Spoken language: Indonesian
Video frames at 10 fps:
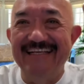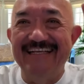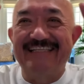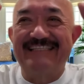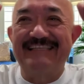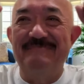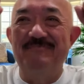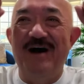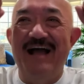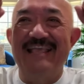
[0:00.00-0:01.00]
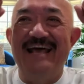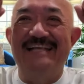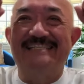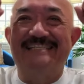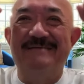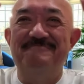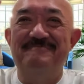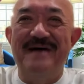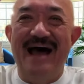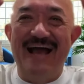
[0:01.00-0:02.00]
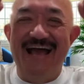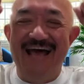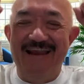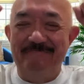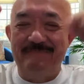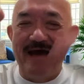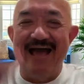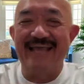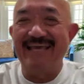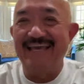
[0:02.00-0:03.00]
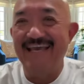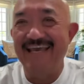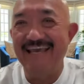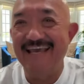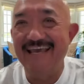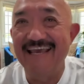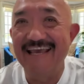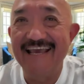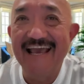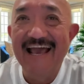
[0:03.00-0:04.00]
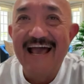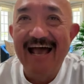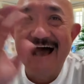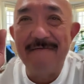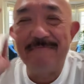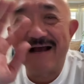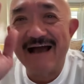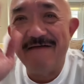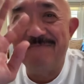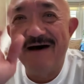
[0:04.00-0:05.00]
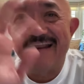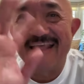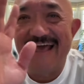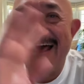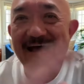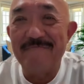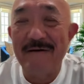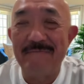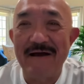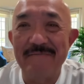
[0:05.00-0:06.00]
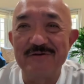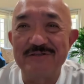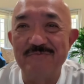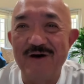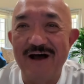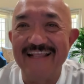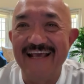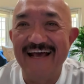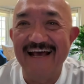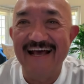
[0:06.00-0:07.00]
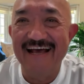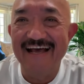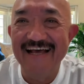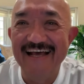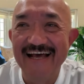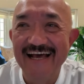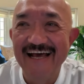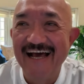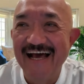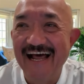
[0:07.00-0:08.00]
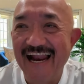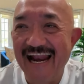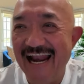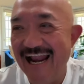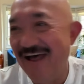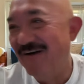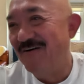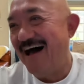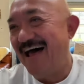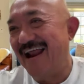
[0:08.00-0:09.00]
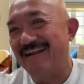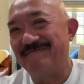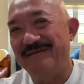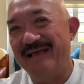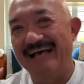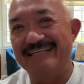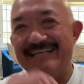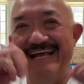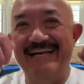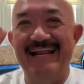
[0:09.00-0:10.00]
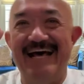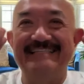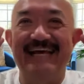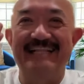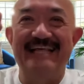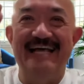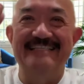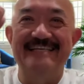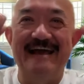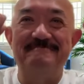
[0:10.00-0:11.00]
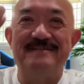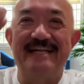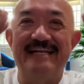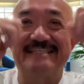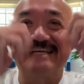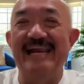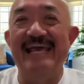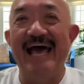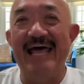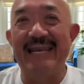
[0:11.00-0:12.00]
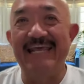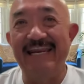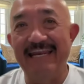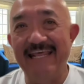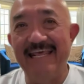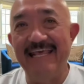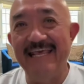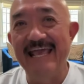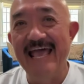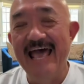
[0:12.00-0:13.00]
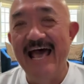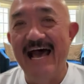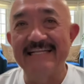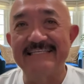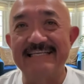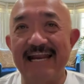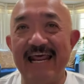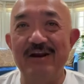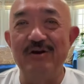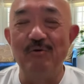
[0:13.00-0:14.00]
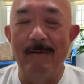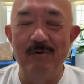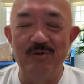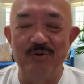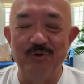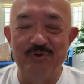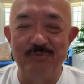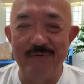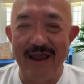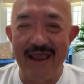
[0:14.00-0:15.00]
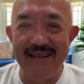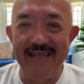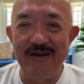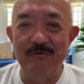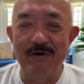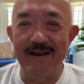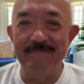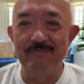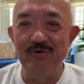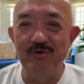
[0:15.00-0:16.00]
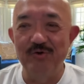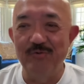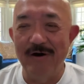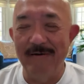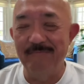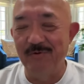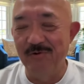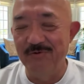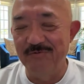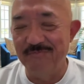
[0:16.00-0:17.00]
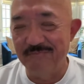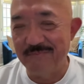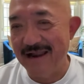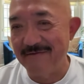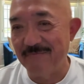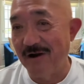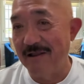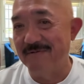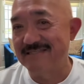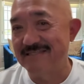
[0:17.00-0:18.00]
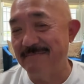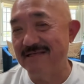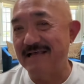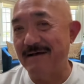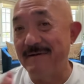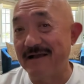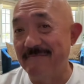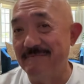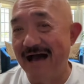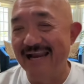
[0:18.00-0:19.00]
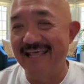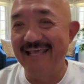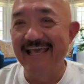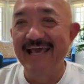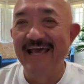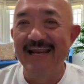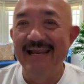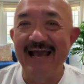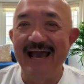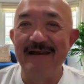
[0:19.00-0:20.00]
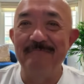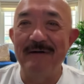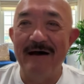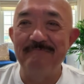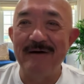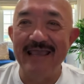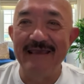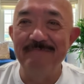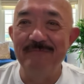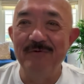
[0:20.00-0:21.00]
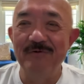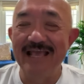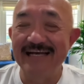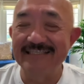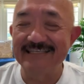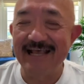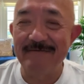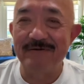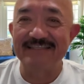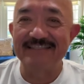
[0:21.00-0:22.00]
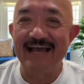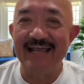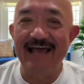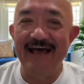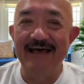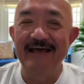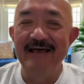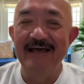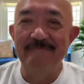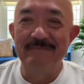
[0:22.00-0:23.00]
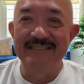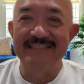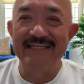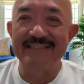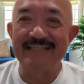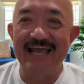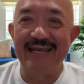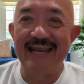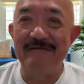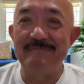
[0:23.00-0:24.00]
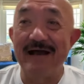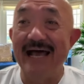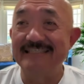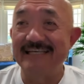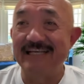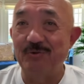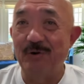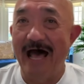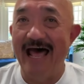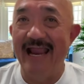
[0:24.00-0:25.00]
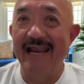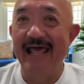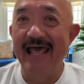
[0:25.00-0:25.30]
Semuanya semangat pagi. Apa kabarnya Bapak Ibu semuanya? Luar biasa dahsyat ajaib. Senang sekali hari ini hari Senin 27 Mei 2024 boleh bersama-sama kembali dengan Bapak Ibu yang saya percaya mencintai dan mengasihi Tuhan.